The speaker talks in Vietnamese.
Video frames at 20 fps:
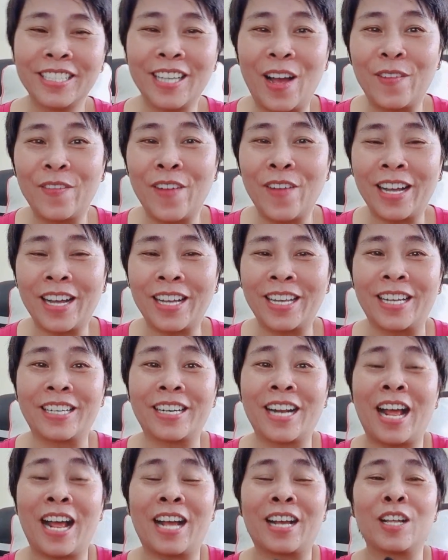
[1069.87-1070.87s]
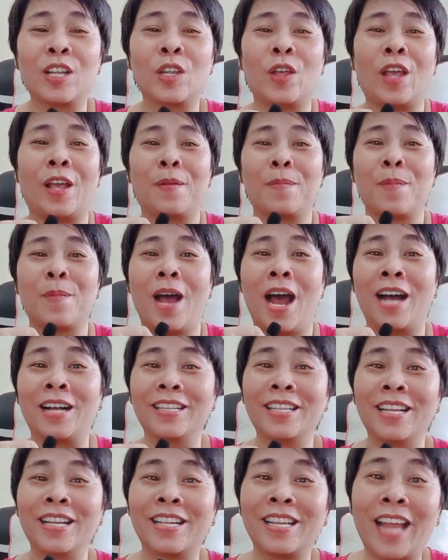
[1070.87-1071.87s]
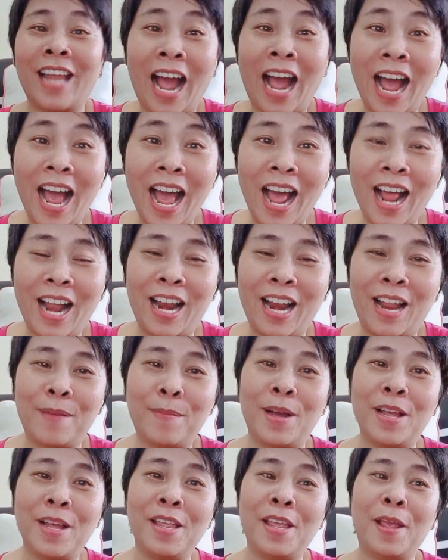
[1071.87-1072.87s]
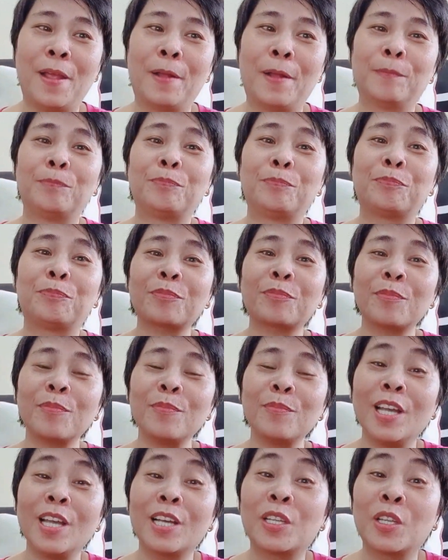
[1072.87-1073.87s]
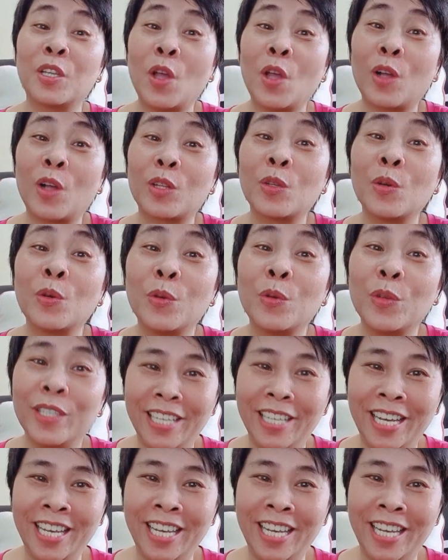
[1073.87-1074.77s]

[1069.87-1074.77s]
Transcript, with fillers: Sau phát hiện ra cái chuyện mà ẩn tin nhắn á, là bởi vì do tôi